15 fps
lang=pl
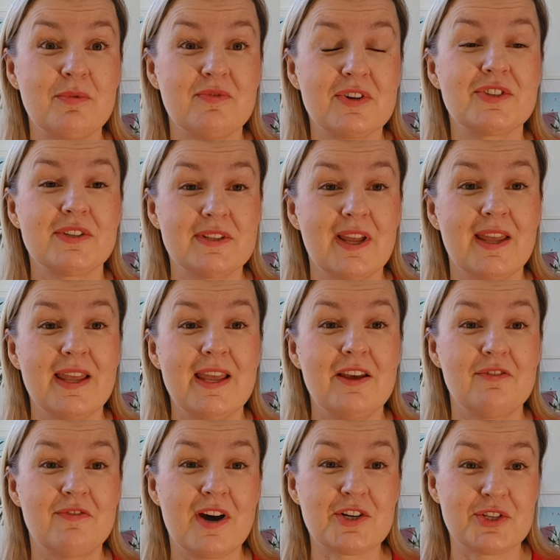sobie właśnie te
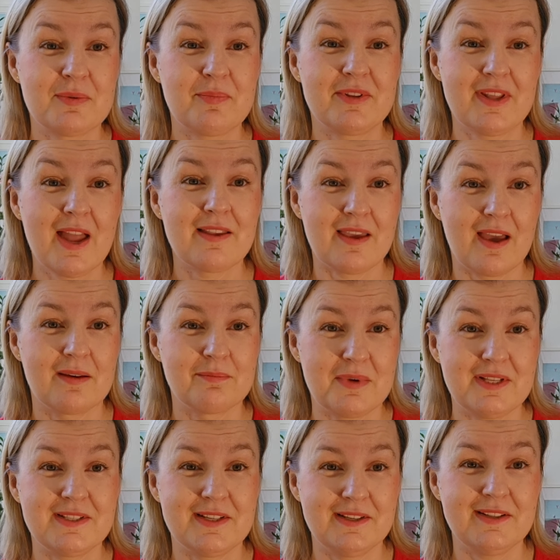ważne pytania,
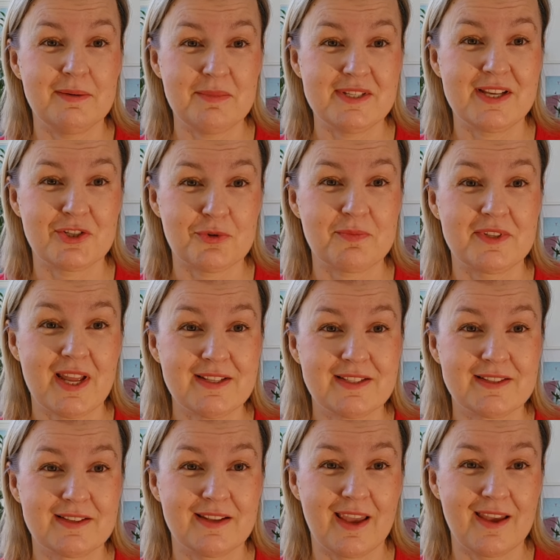między innymi za czym
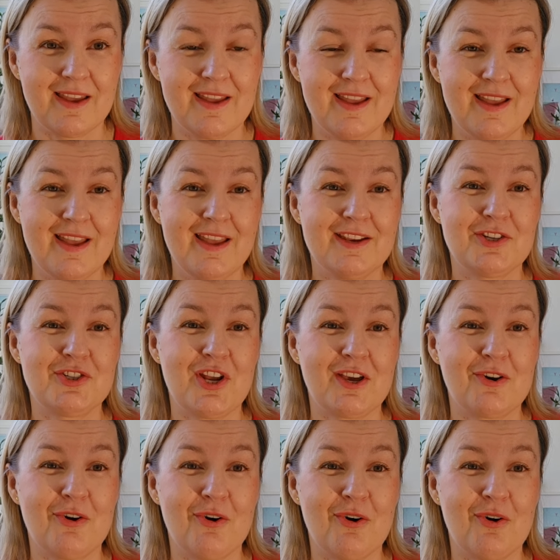tęsknię,
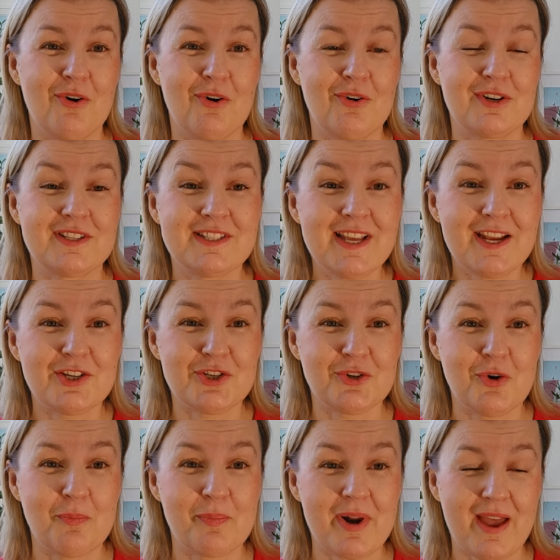czego chcę,
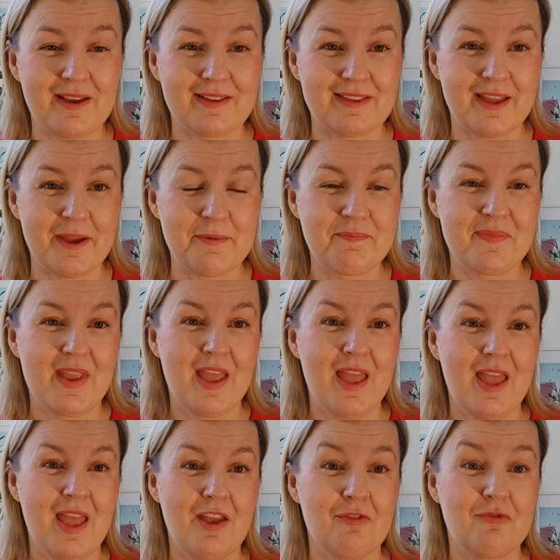czego pragnę.
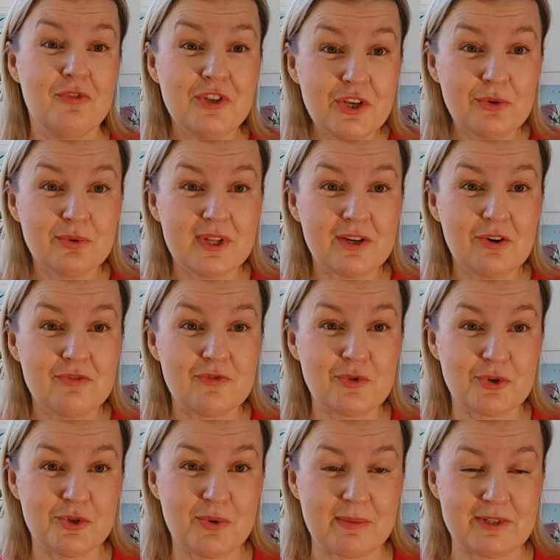W wyniku tego
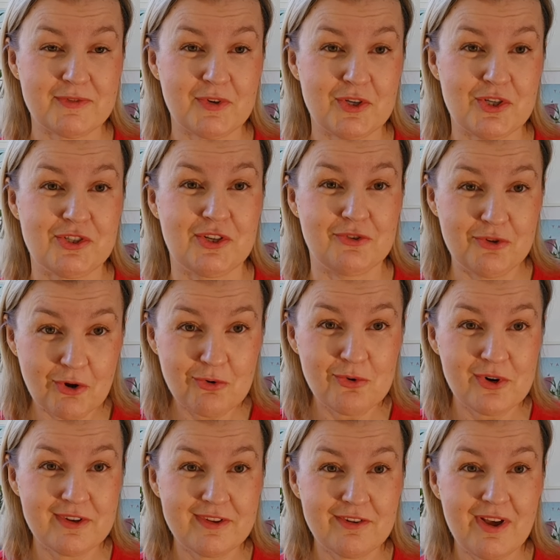wywróciłam swoje życie do
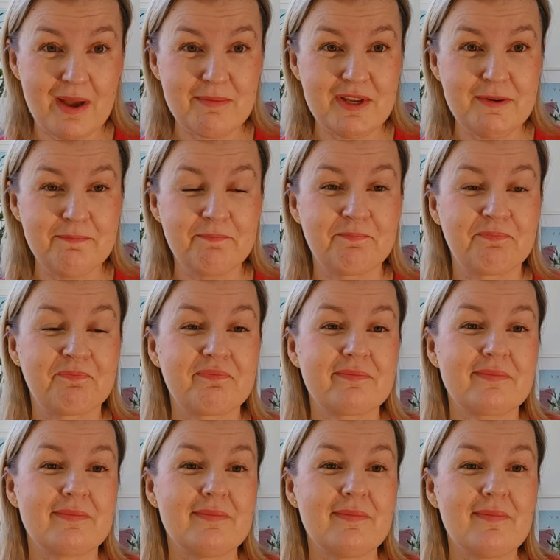góry nogami,
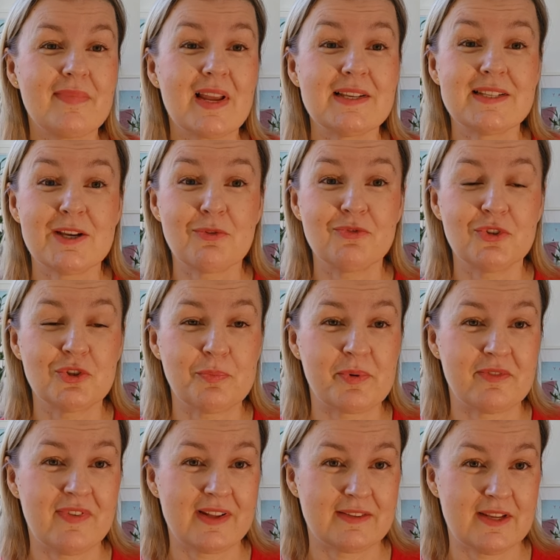zarówno to
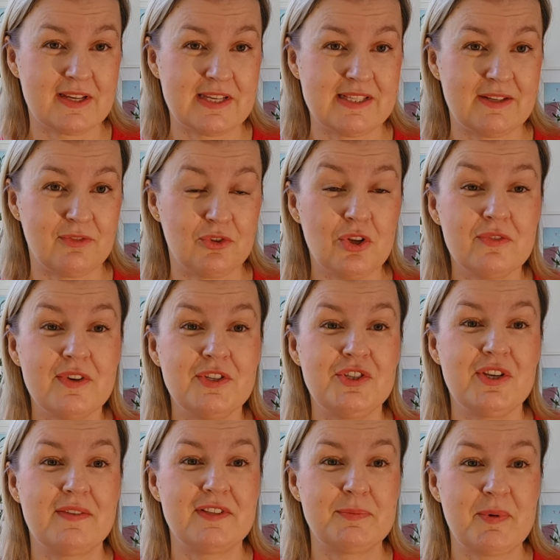prywatne, jak i zawodowe, i
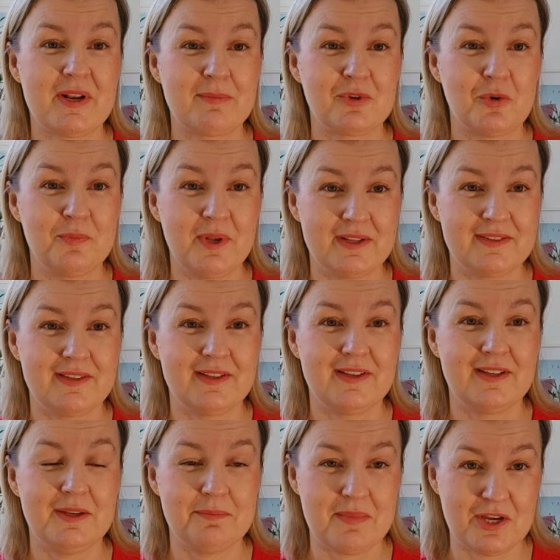dzisiaj wspieram
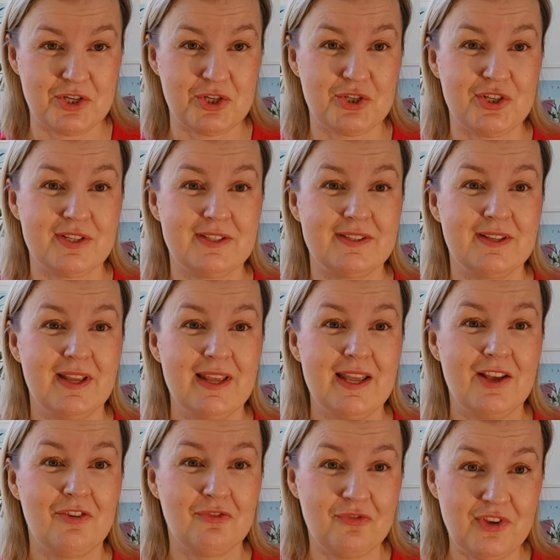kobiety i mężczyzn
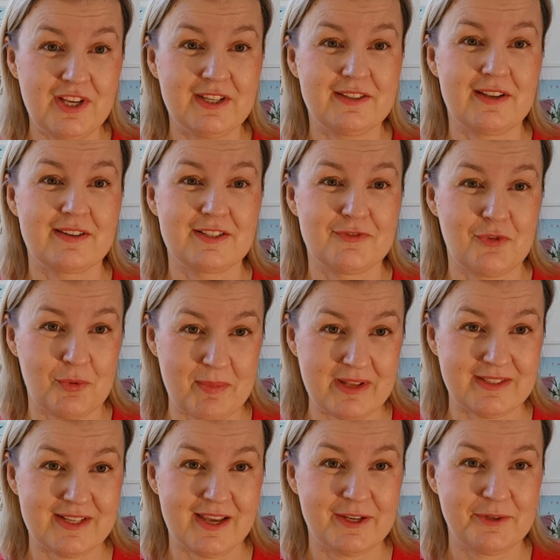w ich
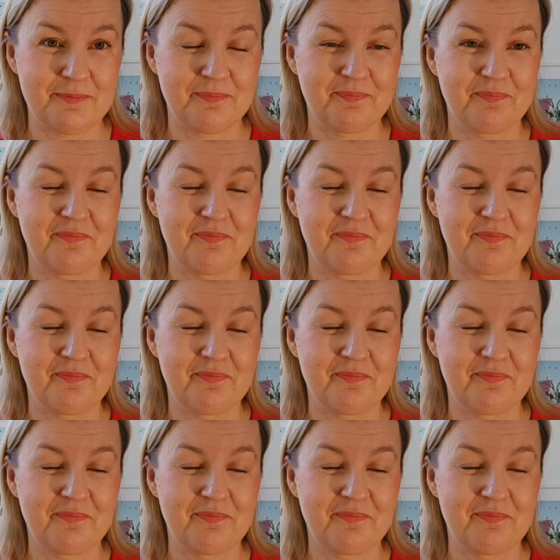transformacjach.